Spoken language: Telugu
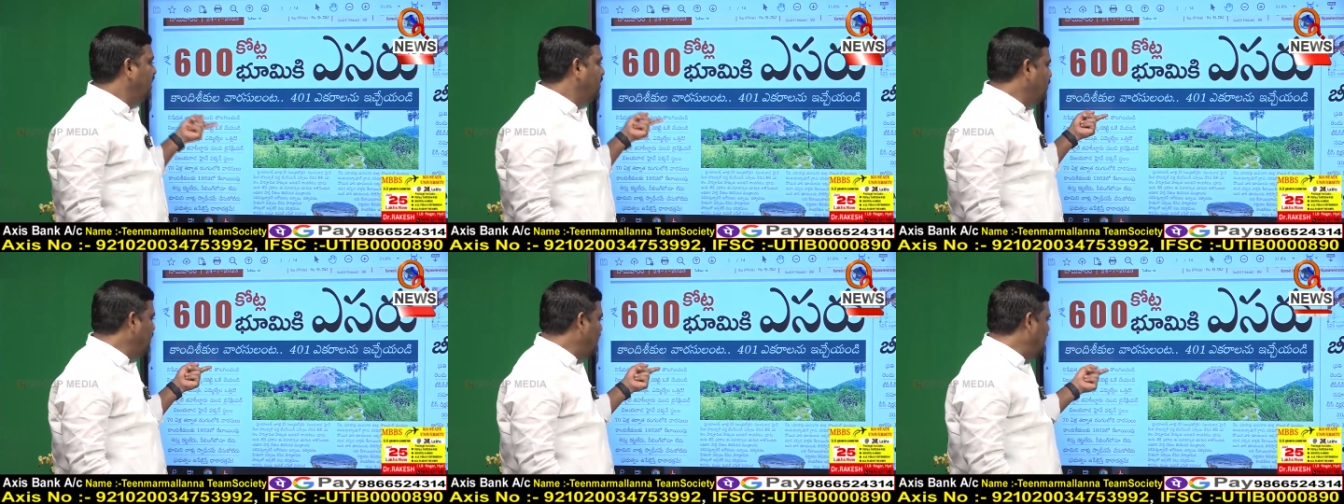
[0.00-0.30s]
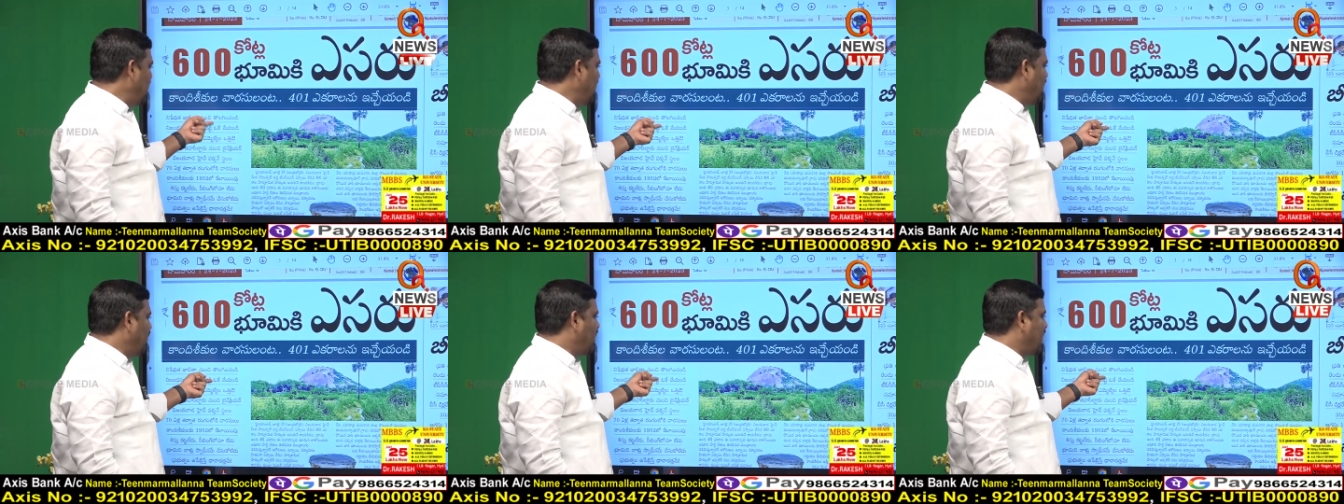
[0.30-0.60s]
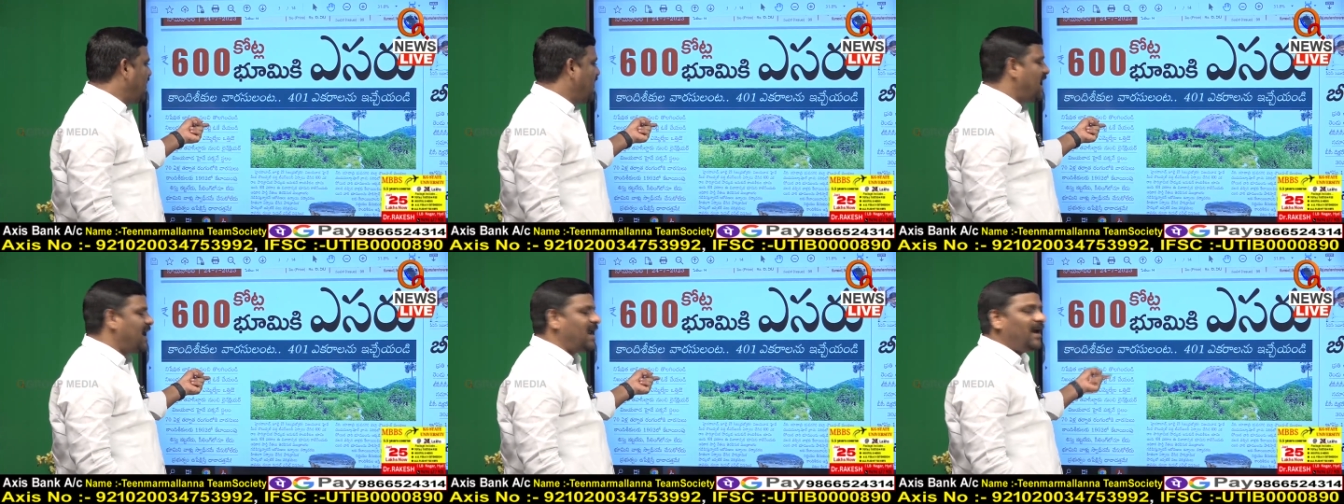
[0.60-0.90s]
ఎమ్మెల్యే
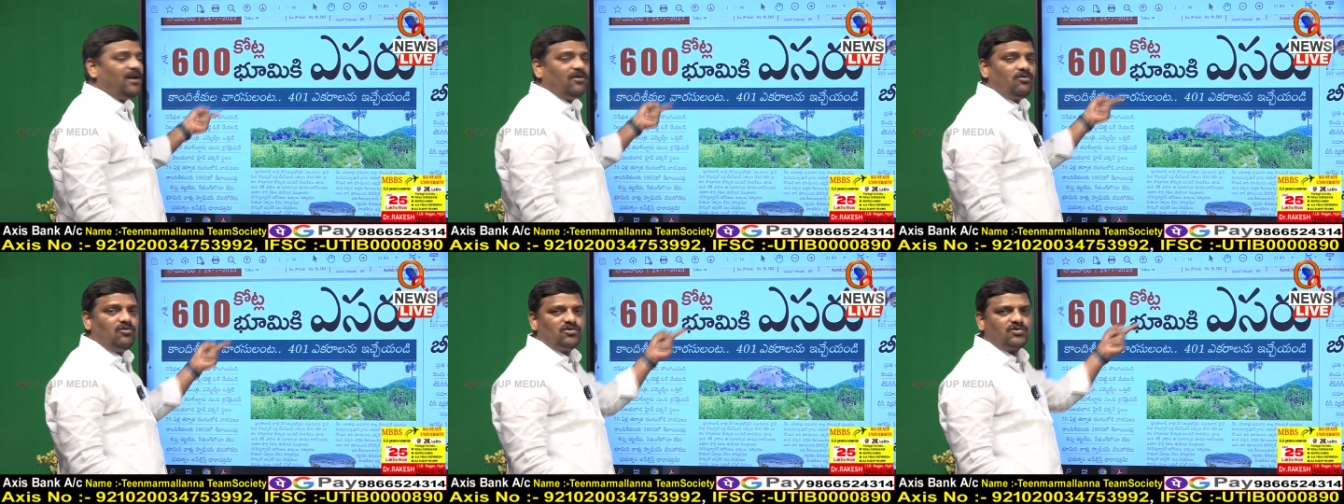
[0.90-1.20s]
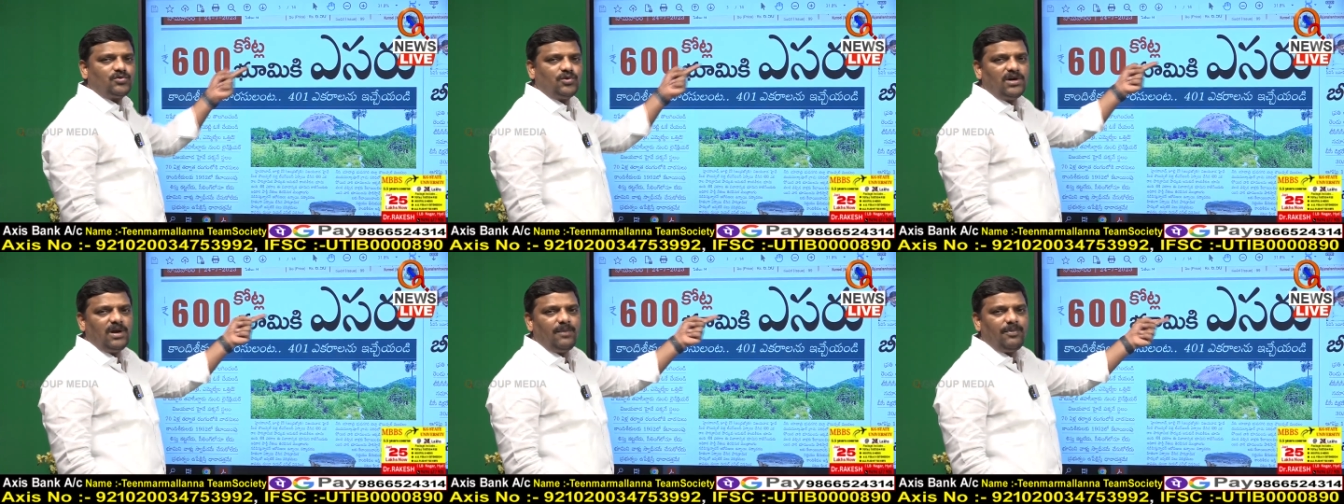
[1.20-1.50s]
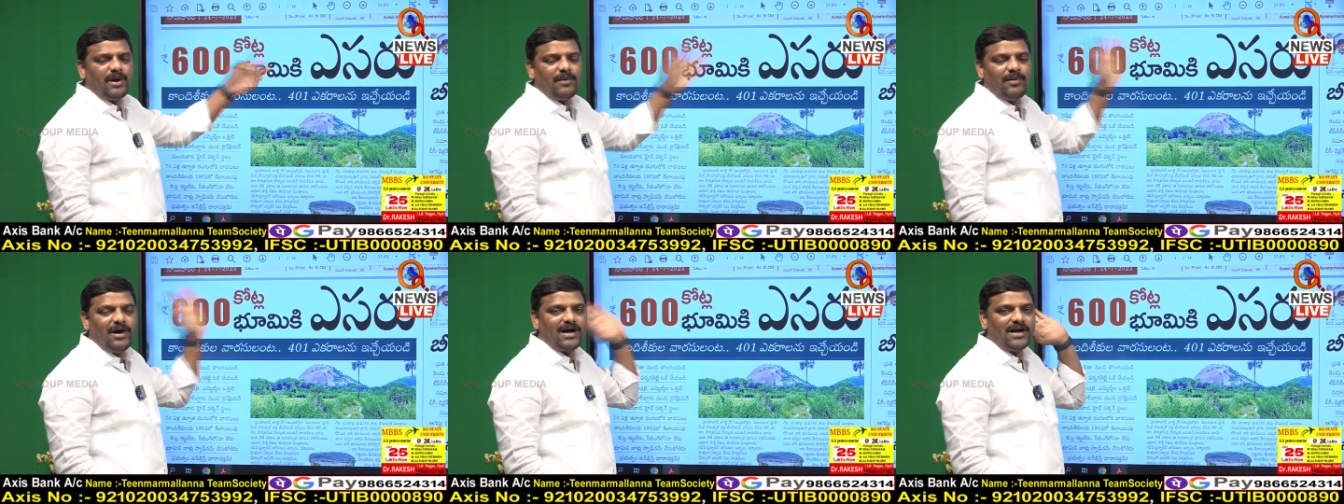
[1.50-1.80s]
అయ్యాడంటే కురుసుకుంట్ల
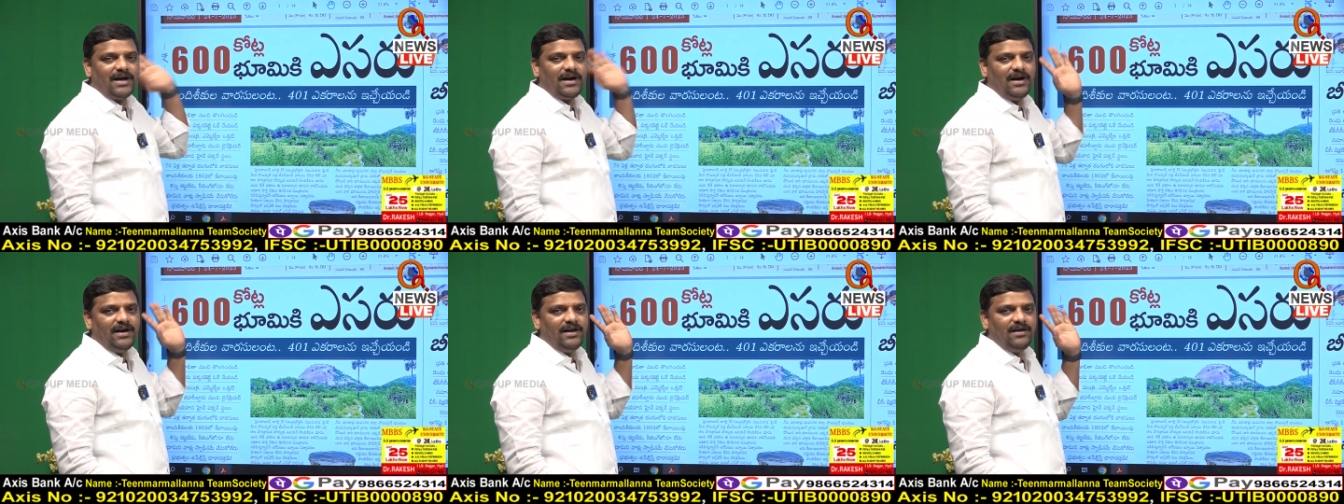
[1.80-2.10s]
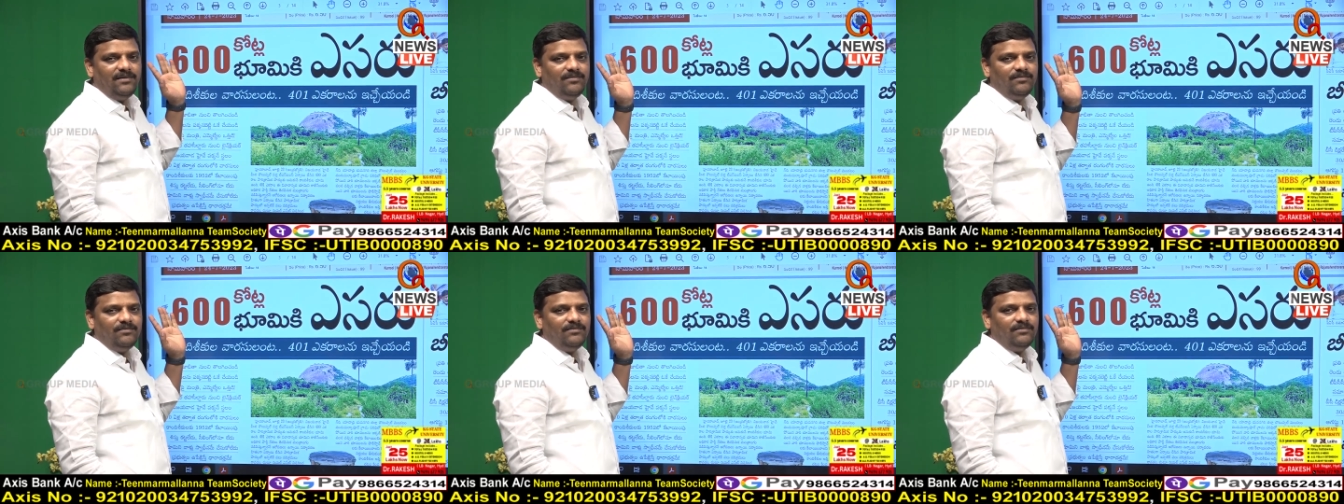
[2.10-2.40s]
ప్రభాకర్ రెడ్డి